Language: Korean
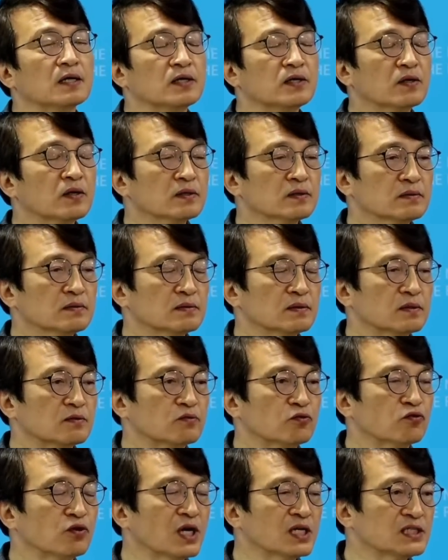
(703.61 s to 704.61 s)

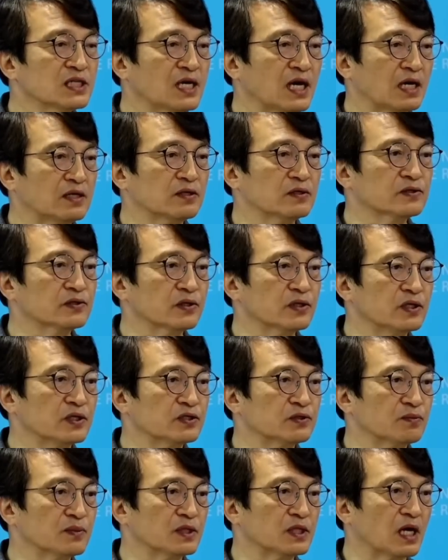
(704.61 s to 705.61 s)
이건 두 가지 가능성이
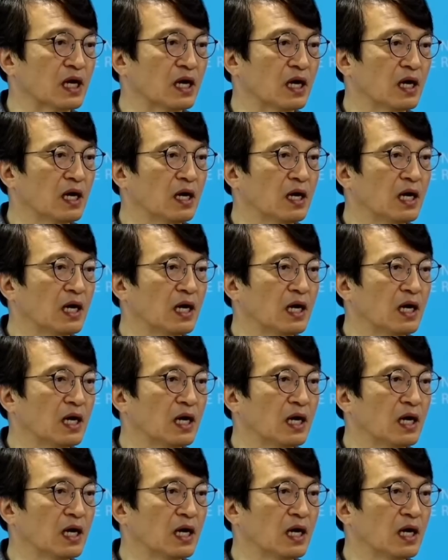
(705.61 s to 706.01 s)
있습니다.